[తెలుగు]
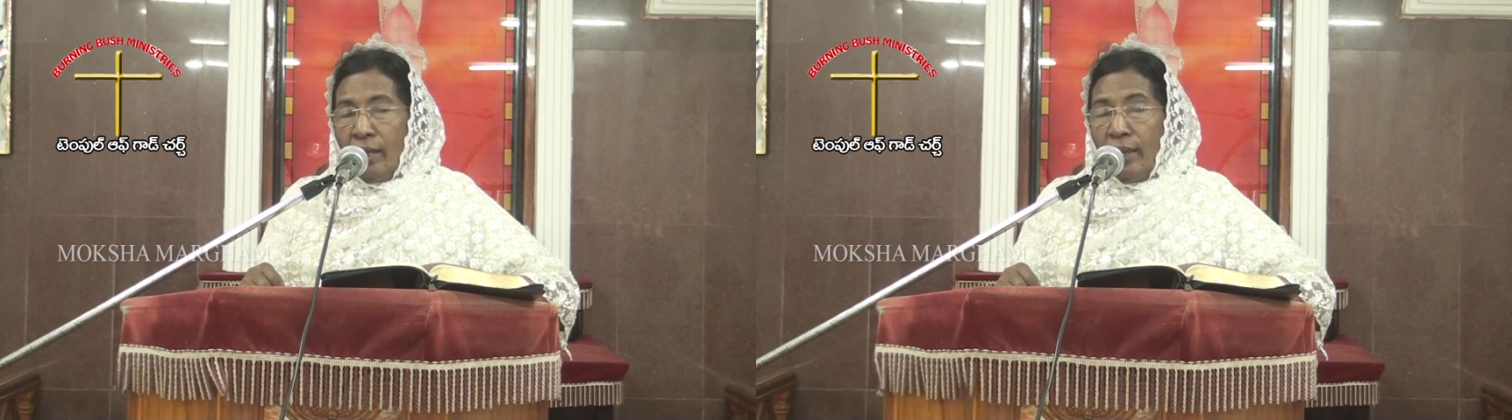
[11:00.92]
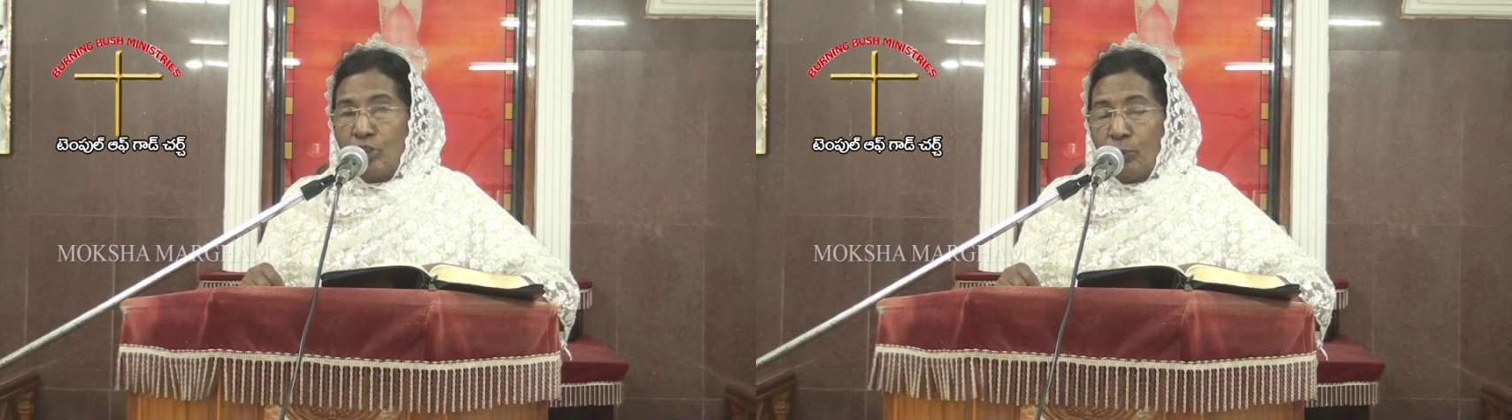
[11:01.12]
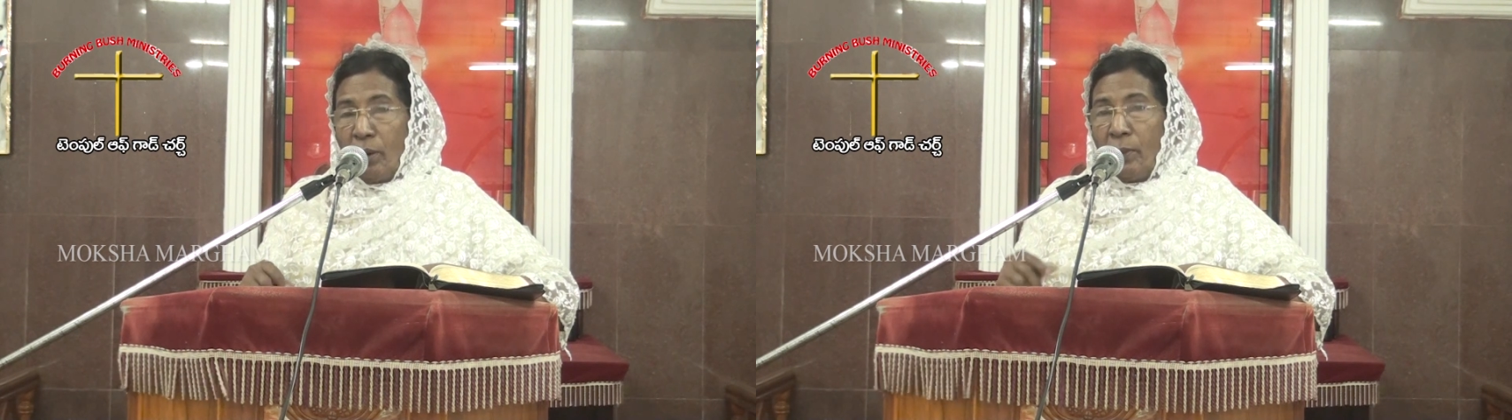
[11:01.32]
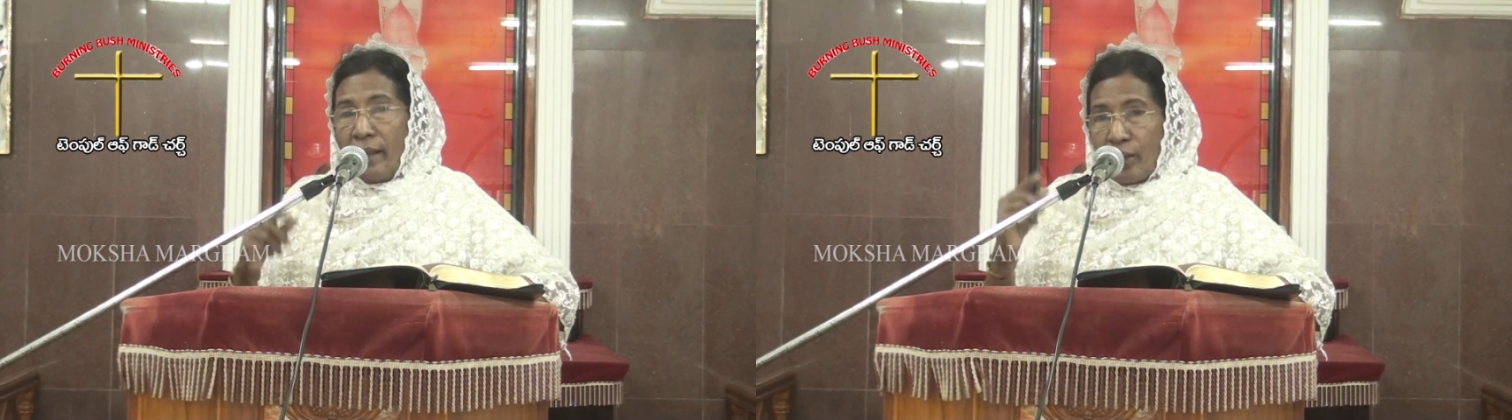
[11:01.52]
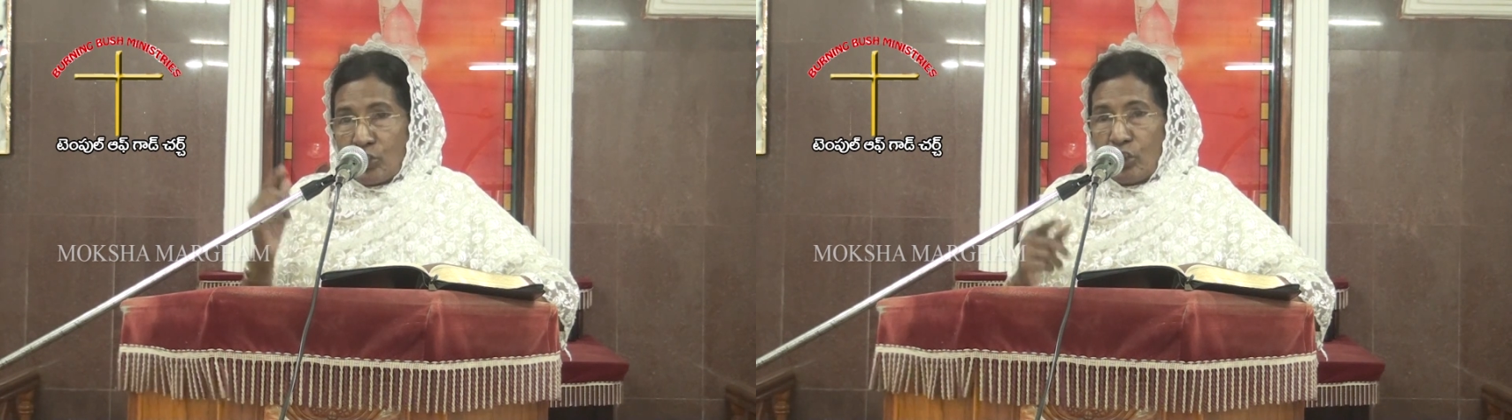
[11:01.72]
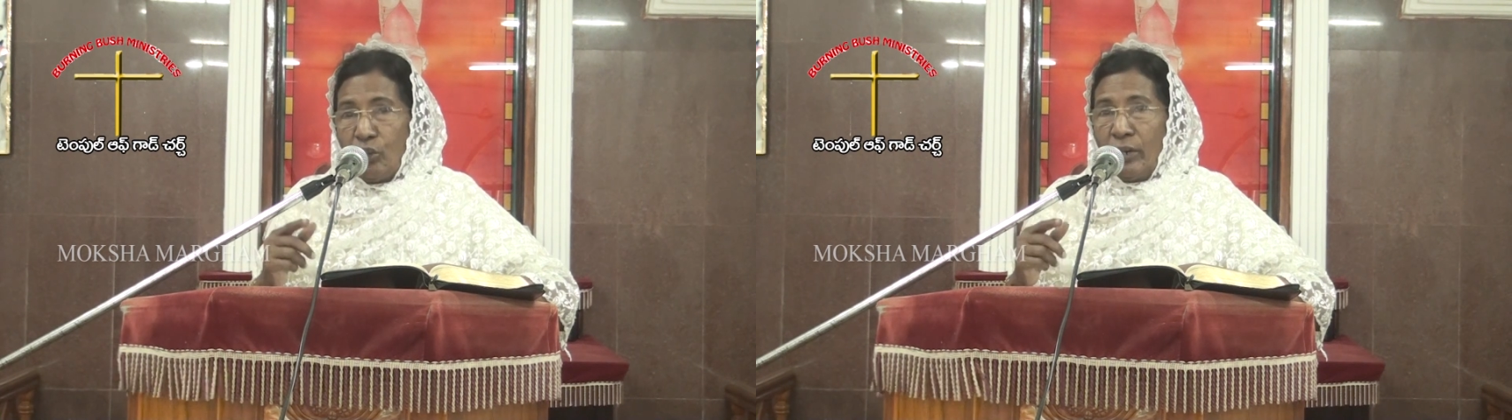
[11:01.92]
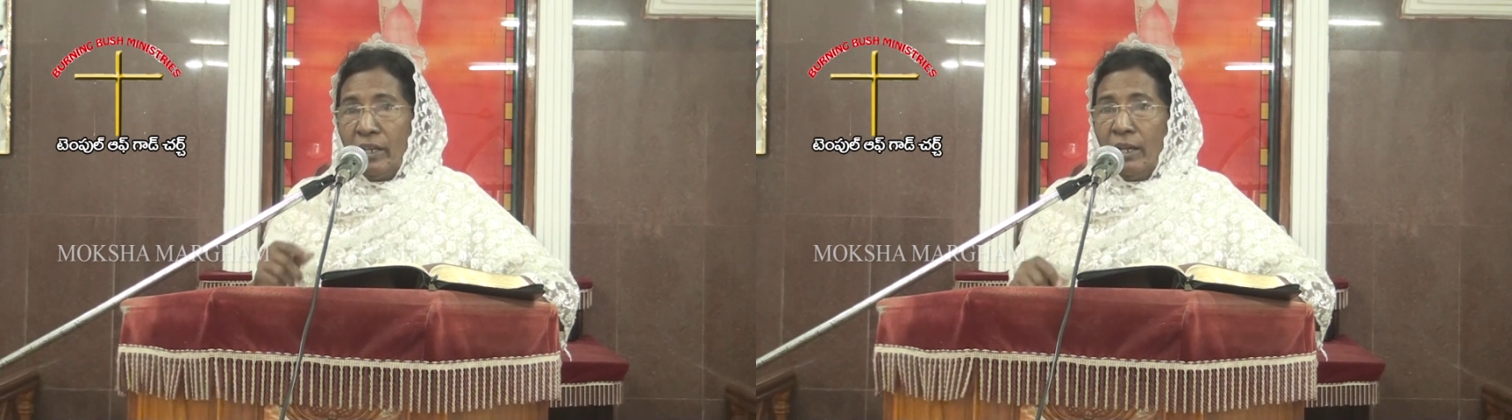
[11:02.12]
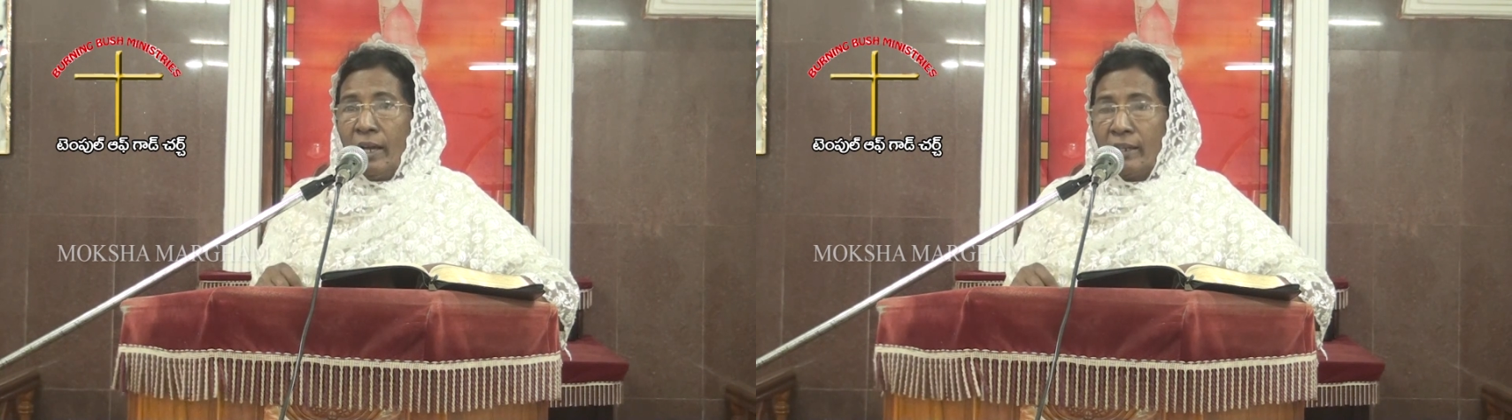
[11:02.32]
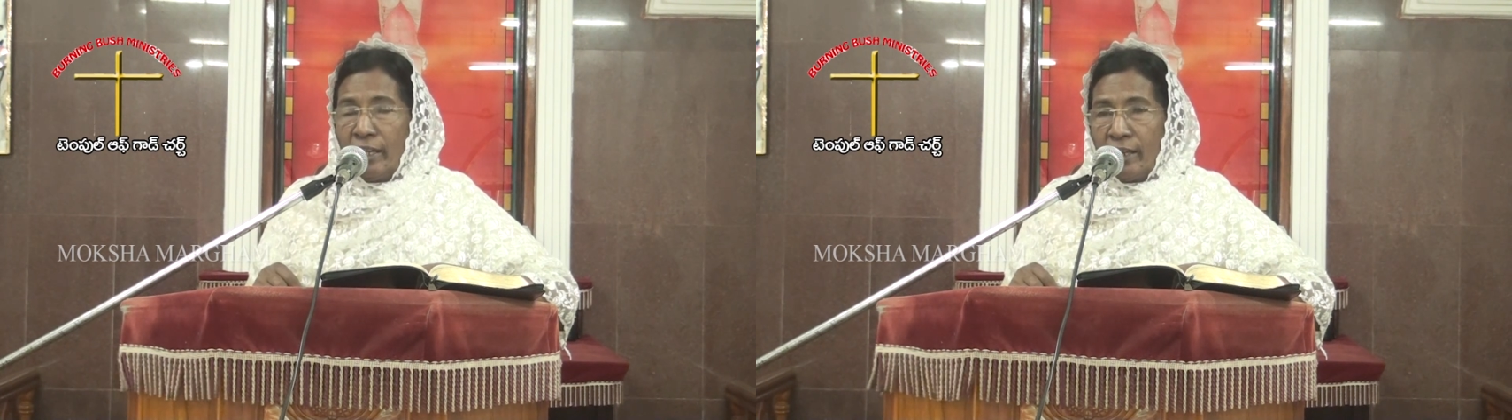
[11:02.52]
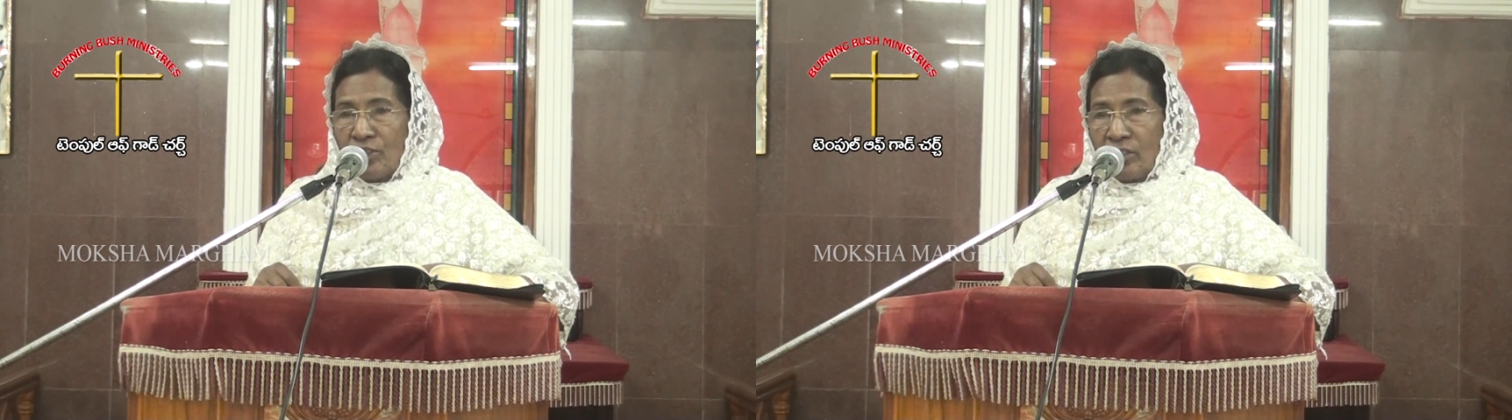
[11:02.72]
యేసుప్రభు రక్షకుడని
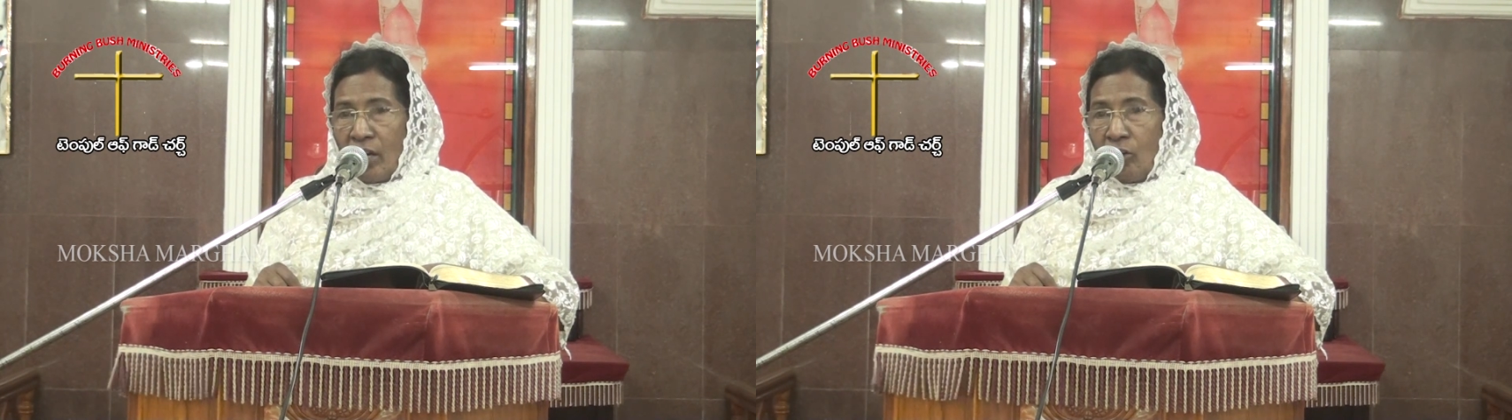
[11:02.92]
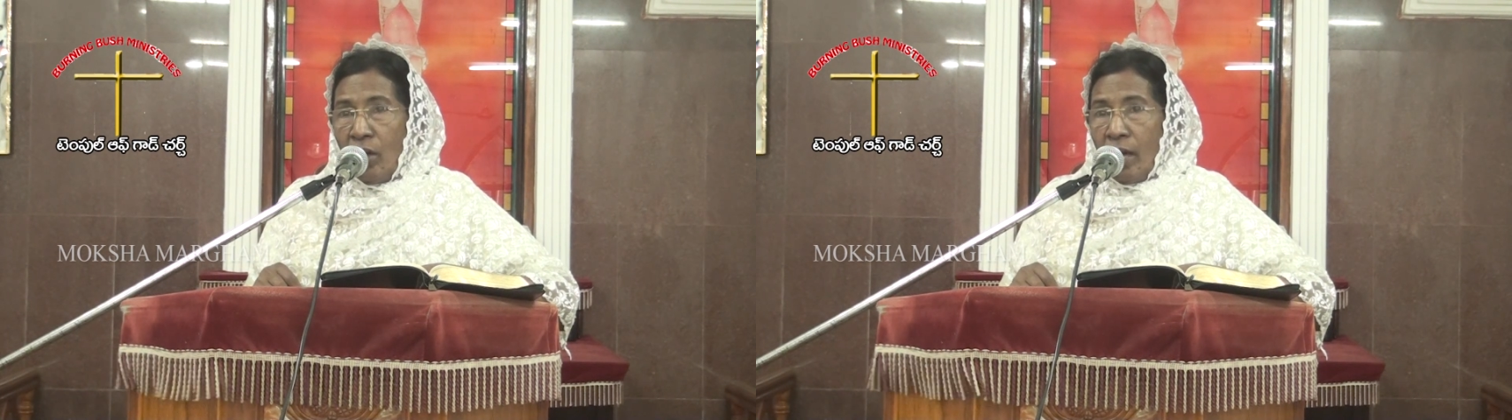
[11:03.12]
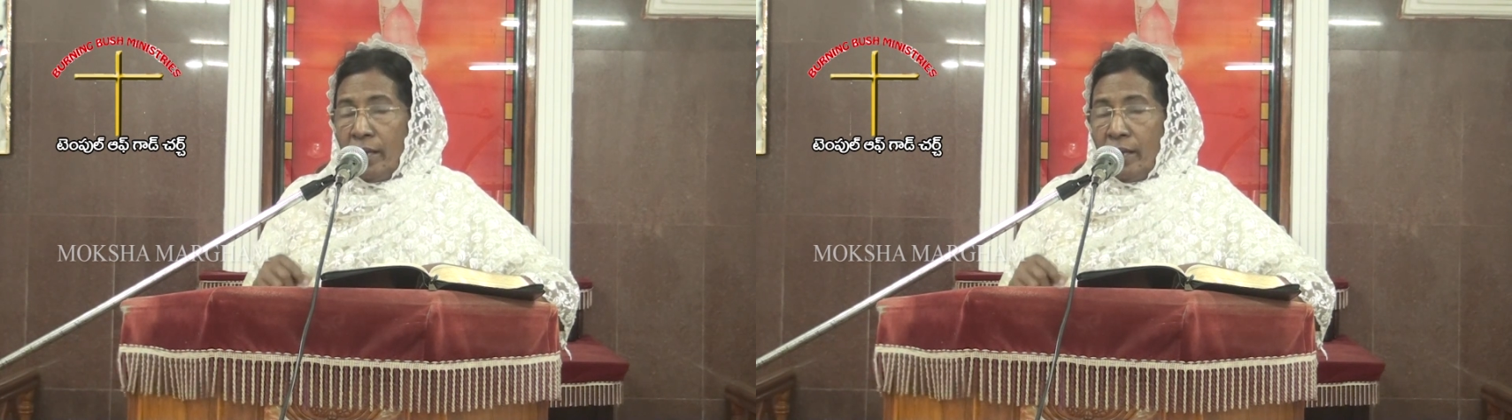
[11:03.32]
అంగీకరిస్తారు